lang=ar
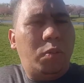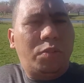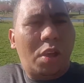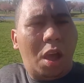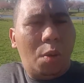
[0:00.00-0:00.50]

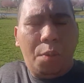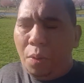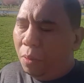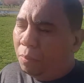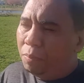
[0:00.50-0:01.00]

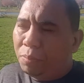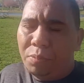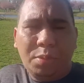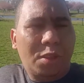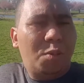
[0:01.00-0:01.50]
ونتعاونوا
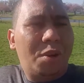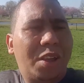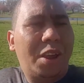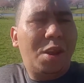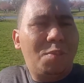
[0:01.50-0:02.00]
وما
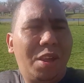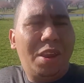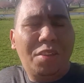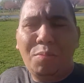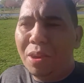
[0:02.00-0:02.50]
كاين غير
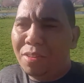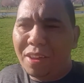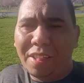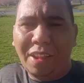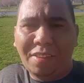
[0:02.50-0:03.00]
ملينات من
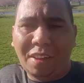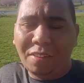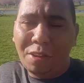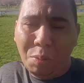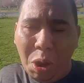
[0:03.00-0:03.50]
تحت لتحت
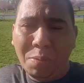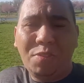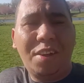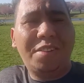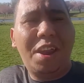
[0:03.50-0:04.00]
المهم
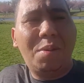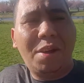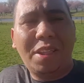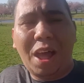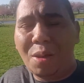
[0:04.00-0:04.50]
تفاجئنا
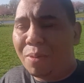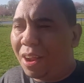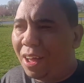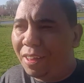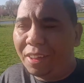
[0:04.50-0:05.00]
بهذه
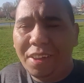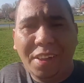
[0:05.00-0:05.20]
الاخبار هذه